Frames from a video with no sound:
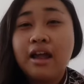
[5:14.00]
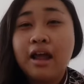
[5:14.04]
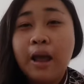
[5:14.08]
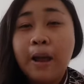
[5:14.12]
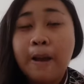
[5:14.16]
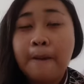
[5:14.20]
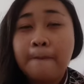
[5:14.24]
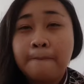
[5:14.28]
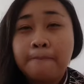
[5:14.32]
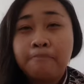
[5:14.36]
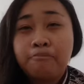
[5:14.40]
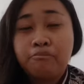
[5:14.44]

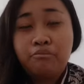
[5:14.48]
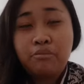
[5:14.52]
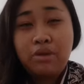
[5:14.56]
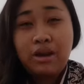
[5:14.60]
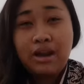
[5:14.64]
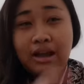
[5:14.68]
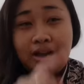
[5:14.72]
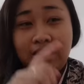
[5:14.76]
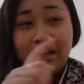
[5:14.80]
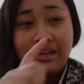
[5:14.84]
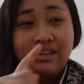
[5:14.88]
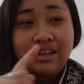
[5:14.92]
berak di
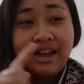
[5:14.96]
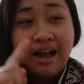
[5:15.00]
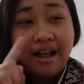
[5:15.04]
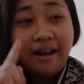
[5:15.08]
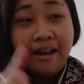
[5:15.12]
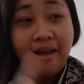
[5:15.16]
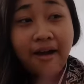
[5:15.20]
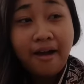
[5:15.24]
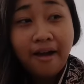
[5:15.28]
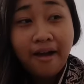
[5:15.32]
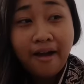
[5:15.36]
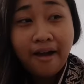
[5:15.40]

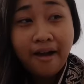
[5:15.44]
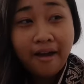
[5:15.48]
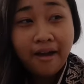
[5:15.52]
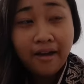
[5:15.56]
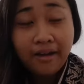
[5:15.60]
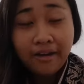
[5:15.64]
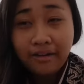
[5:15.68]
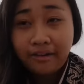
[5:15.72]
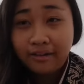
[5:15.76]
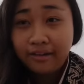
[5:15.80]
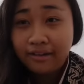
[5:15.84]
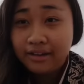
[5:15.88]
jalan
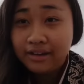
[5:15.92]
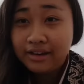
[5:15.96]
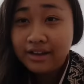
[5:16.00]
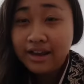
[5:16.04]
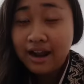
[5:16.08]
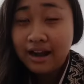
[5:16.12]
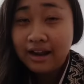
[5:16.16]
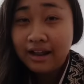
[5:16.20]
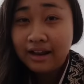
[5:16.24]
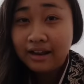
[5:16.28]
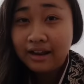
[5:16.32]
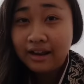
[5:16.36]
di
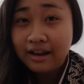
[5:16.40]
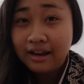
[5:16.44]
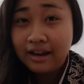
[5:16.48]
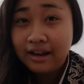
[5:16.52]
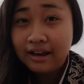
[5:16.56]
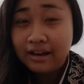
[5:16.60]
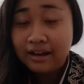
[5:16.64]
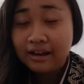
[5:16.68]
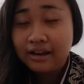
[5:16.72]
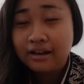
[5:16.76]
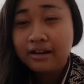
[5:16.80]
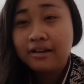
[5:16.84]
jalanan ya
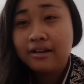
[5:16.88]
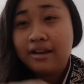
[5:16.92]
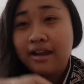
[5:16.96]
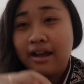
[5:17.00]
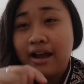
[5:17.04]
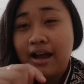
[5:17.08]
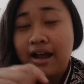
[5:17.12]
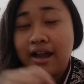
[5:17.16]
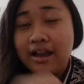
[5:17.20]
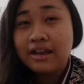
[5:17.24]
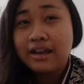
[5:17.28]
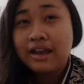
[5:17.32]
kan
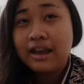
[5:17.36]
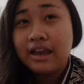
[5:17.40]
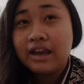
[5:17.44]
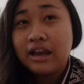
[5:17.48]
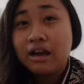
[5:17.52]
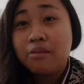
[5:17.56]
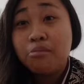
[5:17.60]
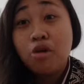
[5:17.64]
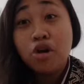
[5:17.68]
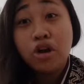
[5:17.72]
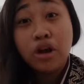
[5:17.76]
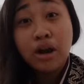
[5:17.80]
kayak di
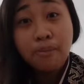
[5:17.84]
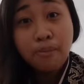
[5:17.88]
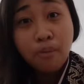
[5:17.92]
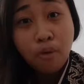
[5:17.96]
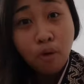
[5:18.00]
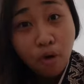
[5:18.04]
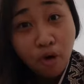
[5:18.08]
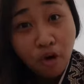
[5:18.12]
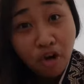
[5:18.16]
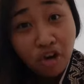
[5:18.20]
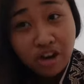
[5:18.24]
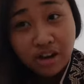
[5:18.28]
kebun-kebun di
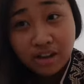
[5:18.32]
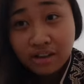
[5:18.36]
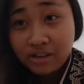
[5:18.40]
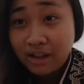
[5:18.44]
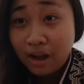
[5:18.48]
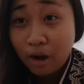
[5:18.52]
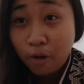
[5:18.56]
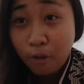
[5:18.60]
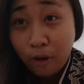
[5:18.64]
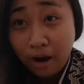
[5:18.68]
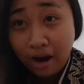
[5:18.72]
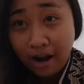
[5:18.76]
sawah
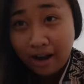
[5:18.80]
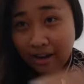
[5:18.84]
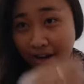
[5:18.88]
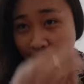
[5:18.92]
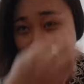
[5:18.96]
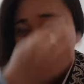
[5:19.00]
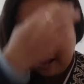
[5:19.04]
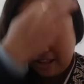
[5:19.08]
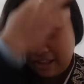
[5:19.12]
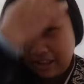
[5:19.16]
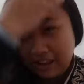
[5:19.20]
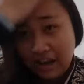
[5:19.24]
nah
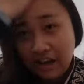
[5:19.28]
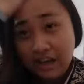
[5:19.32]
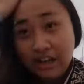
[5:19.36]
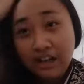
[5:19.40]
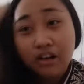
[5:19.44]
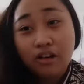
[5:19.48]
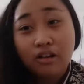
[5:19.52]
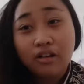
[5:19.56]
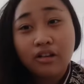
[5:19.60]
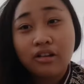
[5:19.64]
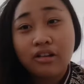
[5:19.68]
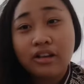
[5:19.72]
tinggal
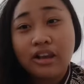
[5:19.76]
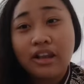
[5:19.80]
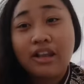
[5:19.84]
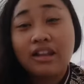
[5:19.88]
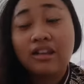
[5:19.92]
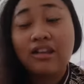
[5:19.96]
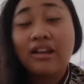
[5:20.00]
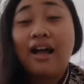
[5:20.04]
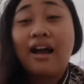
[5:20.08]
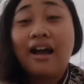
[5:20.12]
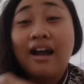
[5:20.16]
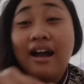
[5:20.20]

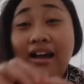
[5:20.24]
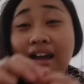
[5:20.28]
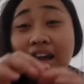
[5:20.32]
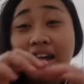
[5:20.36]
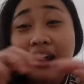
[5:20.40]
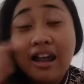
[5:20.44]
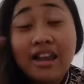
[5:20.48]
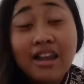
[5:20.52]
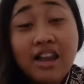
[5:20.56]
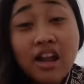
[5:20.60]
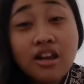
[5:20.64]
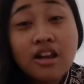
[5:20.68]
dikangkangin aja ada
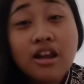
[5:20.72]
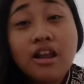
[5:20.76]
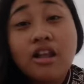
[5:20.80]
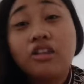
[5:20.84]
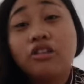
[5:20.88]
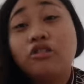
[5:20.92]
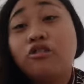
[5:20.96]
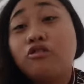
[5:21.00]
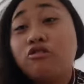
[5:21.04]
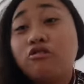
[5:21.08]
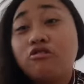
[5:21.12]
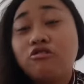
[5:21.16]

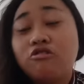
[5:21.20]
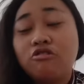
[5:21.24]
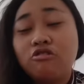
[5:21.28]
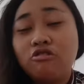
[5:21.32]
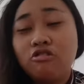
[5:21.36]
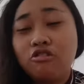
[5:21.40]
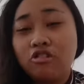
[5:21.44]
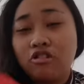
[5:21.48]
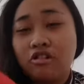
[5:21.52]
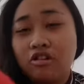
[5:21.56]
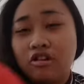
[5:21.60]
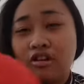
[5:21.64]
tuh
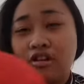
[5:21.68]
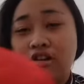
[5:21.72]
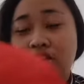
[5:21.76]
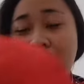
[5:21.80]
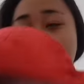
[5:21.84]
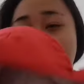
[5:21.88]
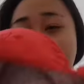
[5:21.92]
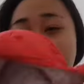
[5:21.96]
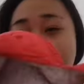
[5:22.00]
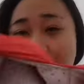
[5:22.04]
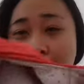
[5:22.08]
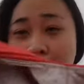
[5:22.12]

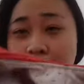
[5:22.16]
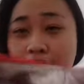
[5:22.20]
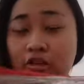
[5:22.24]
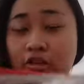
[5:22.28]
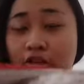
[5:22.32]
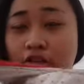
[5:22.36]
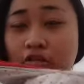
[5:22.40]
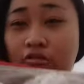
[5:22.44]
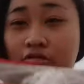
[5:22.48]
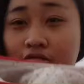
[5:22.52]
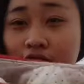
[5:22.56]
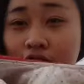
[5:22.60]
tuh
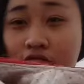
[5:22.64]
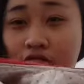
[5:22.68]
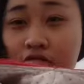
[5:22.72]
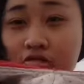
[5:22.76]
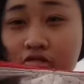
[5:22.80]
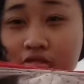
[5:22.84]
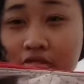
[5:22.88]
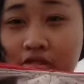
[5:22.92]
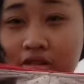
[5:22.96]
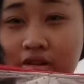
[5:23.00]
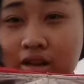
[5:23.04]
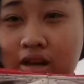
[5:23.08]

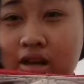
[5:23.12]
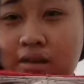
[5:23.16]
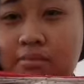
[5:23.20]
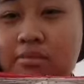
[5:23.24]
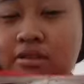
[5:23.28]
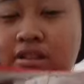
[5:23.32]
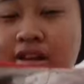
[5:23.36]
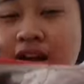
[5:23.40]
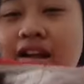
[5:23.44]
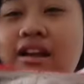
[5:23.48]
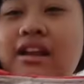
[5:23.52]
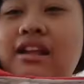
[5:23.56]
kalian bisa ngeliat
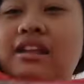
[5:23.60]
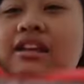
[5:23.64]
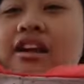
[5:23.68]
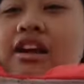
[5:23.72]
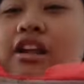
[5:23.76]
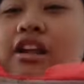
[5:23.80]
nggak tuh